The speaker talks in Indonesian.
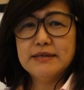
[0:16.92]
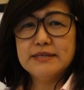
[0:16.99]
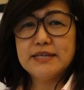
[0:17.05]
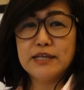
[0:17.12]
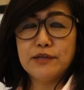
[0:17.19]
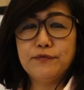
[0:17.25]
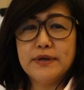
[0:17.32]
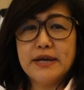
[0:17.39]

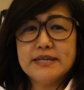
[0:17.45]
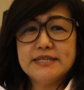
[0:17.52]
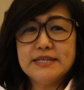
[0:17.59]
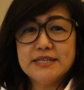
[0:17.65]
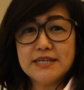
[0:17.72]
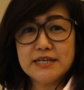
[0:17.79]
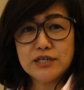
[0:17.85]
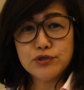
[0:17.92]

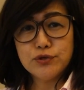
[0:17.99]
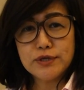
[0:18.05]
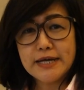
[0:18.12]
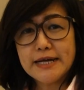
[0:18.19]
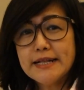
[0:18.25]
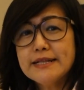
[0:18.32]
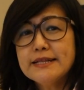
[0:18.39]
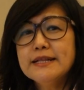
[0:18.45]
sertifikasi
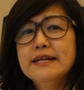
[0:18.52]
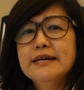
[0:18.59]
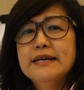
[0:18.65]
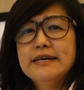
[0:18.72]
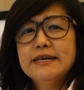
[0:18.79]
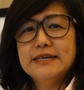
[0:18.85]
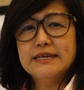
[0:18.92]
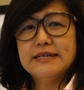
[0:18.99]
internasional,
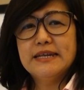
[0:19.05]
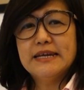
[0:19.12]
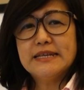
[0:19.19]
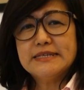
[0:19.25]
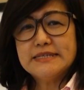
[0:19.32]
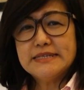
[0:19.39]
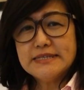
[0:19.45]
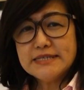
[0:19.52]
ya
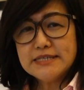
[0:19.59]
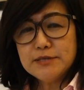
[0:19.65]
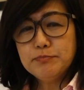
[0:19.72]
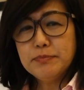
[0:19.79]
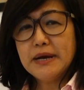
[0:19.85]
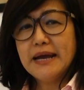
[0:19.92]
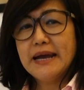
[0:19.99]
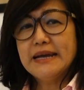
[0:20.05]
dari
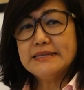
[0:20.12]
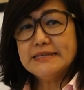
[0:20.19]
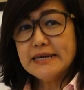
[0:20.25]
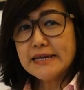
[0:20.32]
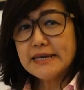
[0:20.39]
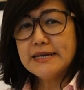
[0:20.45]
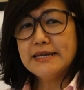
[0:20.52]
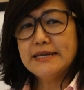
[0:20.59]
sisi
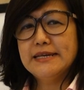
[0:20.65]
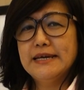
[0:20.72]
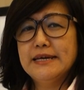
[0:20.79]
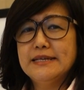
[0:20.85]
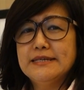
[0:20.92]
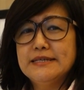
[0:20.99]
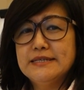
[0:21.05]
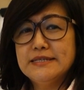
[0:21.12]
pengajar dan
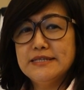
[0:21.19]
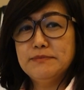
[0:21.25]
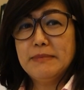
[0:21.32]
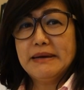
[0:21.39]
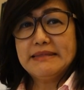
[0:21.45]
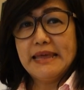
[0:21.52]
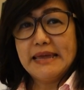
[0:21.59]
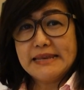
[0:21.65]
dari sisi
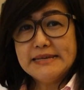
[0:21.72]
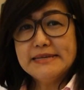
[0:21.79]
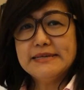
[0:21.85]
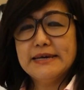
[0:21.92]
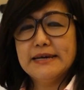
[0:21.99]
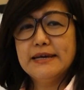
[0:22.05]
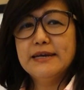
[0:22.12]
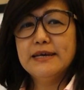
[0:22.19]

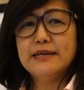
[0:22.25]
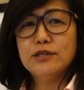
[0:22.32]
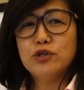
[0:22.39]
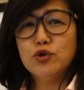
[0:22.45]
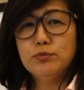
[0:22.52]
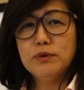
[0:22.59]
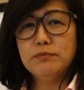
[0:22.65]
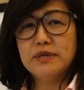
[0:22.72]
materinya
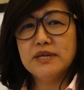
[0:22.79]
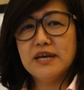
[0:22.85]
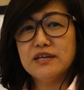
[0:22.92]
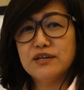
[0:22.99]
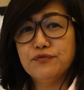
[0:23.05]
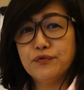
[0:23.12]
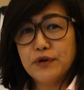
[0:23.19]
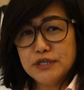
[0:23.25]
itu
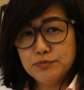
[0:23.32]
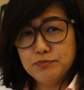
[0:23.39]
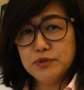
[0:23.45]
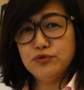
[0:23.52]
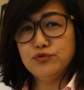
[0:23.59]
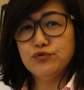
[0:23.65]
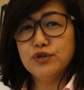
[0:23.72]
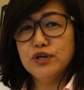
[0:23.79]
memberikan
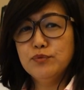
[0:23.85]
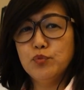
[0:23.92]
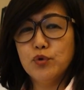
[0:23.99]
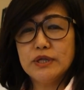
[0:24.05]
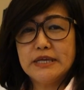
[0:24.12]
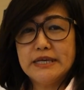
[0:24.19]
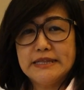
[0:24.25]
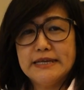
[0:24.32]
refreshment juga
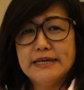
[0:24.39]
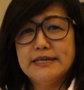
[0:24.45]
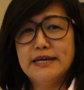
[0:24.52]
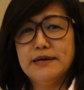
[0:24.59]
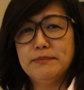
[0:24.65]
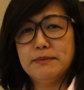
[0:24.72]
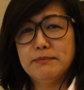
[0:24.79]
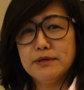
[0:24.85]
buat kita
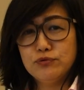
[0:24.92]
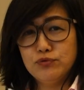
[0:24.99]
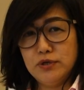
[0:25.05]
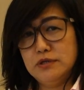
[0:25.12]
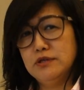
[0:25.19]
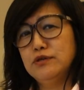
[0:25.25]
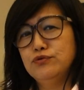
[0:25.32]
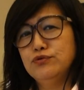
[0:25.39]
yang memang
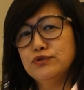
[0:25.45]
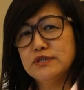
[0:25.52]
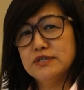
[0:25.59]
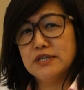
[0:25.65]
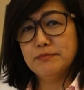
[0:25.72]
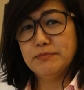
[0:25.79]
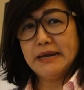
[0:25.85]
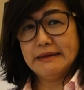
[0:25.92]
sudah terjun
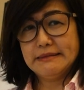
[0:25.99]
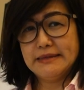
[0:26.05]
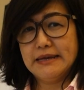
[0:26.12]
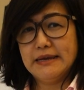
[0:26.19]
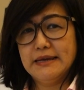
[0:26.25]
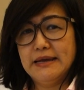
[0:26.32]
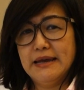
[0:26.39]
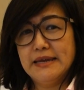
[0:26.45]
secara
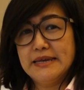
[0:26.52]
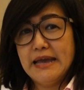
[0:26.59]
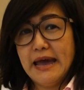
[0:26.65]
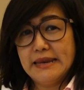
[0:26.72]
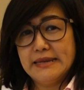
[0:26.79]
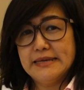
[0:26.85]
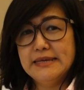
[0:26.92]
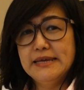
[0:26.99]
praktek
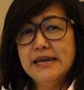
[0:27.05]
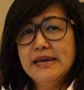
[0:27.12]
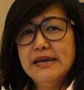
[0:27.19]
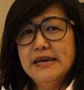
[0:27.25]
hari-hari